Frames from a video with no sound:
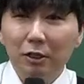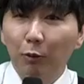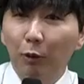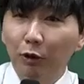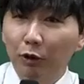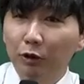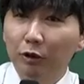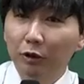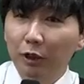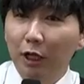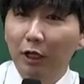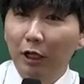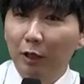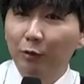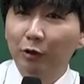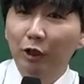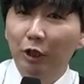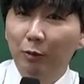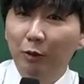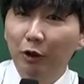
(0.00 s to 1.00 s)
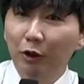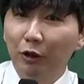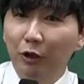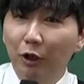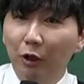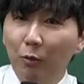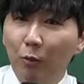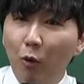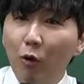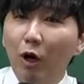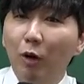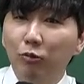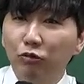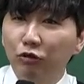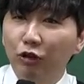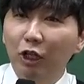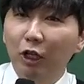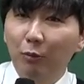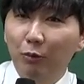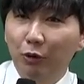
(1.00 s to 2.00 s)
이제 살아남으려면 뭔가
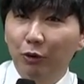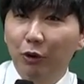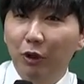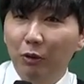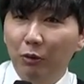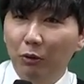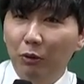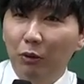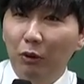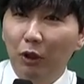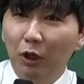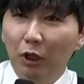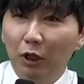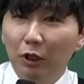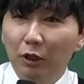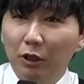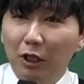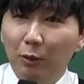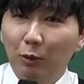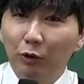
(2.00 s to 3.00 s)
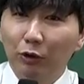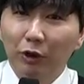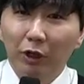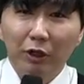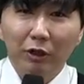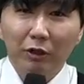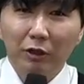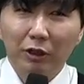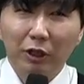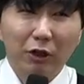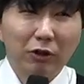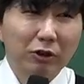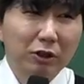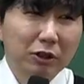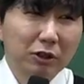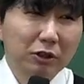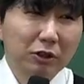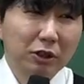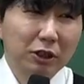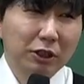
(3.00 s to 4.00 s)
무기가 필요하고, 제가 볼 때는
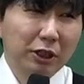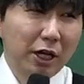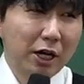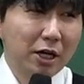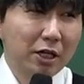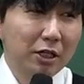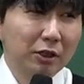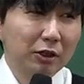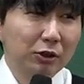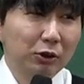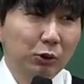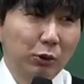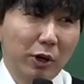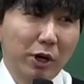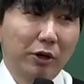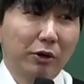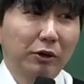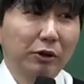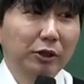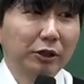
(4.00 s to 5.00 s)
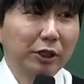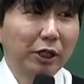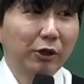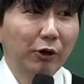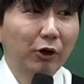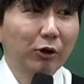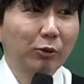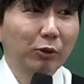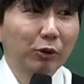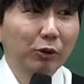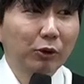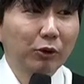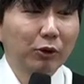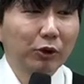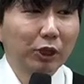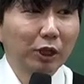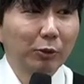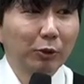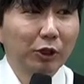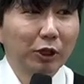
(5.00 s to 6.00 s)
자격증이 제일 좋아요. 제일 여러모로.
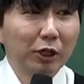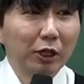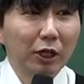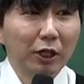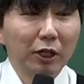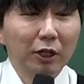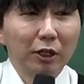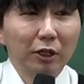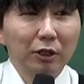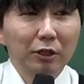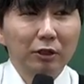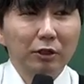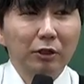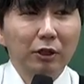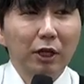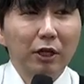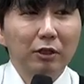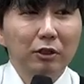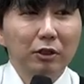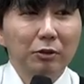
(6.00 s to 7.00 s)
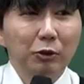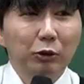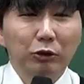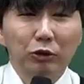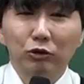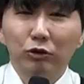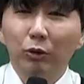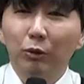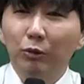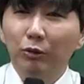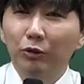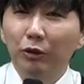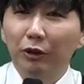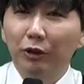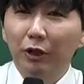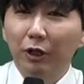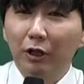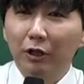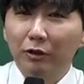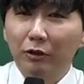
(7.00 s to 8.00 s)
그러다 보니까 시대의 흐름이 어쩔 수가 없는 것
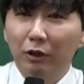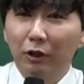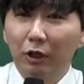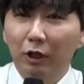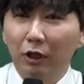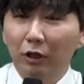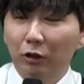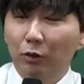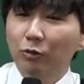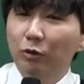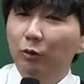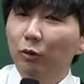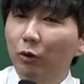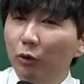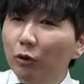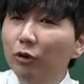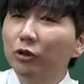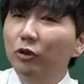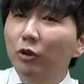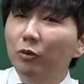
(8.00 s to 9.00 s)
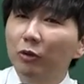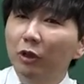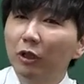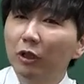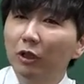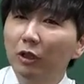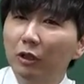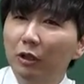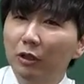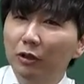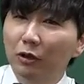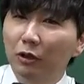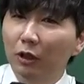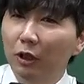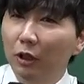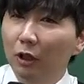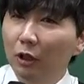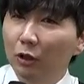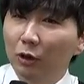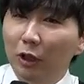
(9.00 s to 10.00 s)
같아요. 그래서 점점 더 어려워질 겁니다. 그래서
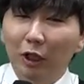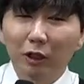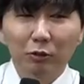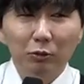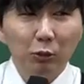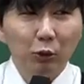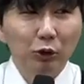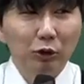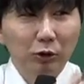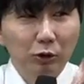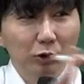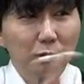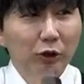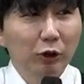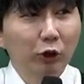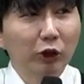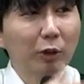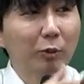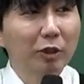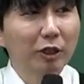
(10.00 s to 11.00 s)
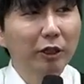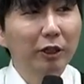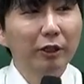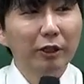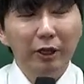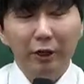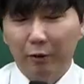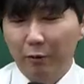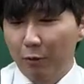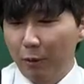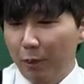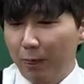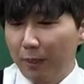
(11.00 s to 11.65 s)
약간 뭐 여담이긴 한데,